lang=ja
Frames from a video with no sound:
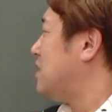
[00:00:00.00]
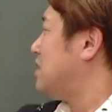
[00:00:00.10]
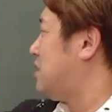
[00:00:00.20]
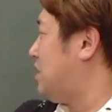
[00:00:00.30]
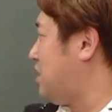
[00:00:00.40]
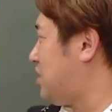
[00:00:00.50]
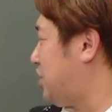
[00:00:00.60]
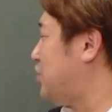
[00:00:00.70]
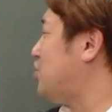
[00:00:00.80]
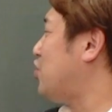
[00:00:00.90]

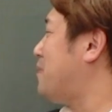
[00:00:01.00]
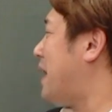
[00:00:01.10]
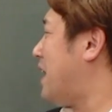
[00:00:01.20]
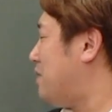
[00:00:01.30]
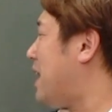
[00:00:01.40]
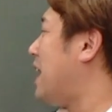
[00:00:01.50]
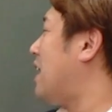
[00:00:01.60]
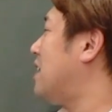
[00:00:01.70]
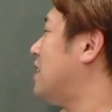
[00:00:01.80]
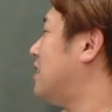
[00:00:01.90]
実数のバー
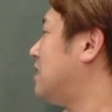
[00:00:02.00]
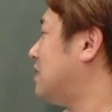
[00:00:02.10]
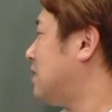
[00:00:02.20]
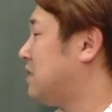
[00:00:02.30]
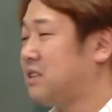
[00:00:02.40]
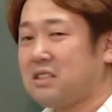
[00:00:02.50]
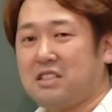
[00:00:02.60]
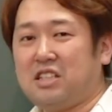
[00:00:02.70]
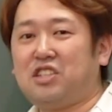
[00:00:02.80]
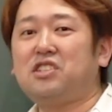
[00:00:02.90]
は、
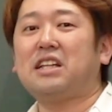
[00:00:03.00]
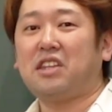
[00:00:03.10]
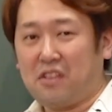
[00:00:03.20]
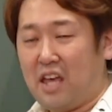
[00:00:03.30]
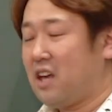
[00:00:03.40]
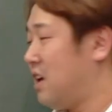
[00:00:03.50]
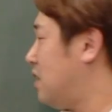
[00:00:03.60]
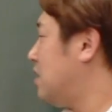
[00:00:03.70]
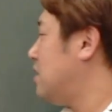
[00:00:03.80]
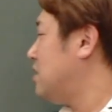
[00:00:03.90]
実数だったよね。
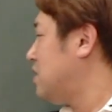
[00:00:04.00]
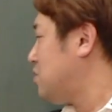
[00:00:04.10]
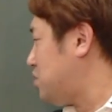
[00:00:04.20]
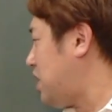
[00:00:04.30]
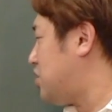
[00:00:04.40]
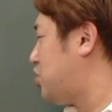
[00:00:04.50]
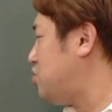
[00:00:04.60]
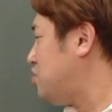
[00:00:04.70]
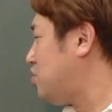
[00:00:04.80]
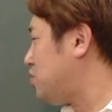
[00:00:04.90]
そして、
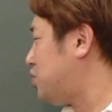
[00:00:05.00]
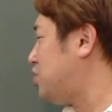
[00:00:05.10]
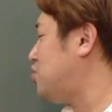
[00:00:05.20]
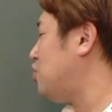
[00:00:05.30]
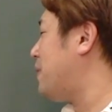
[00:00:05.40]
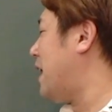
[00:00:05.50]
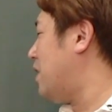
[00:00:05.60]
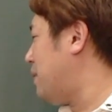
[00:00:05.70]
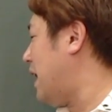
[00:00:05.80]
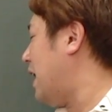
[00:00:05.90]
準拠数の
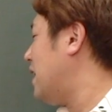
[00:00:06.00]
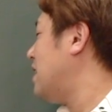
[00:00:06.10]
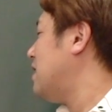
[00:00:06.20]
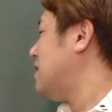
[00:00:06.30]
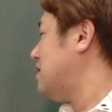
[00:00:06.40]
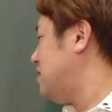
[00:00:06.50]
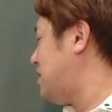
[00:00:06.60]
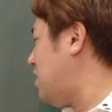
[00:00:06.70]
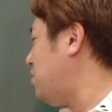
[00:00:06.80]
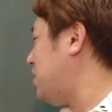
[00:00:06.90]
バーは、
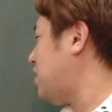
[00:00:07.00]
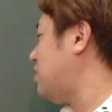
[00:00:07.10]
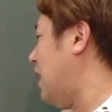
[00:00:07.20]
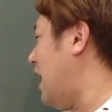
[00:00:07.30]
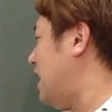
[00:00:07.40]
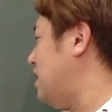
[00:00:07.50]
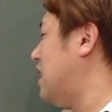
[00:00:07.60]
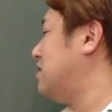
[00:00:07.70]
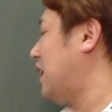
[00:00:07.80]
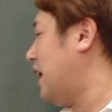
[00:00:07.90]
ゼロ i に
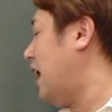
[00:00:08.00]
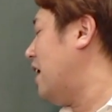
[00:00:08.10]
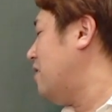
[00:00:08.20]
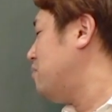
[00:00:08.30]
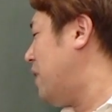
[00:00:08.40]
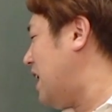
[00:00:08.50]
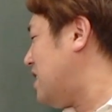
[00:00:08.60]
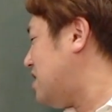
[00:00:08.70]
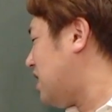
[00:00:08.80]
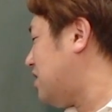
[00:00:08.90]
なるから、
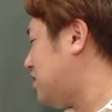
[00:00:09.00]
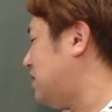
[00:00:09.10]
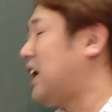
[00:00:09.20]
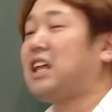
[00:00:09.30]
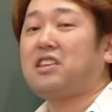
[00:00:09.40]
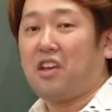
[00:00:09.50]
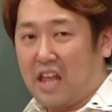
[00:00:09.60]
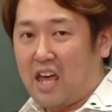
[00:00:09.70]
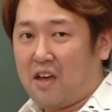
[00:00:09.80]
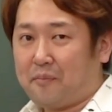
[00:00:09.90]
マイナスがつくだけだったよね。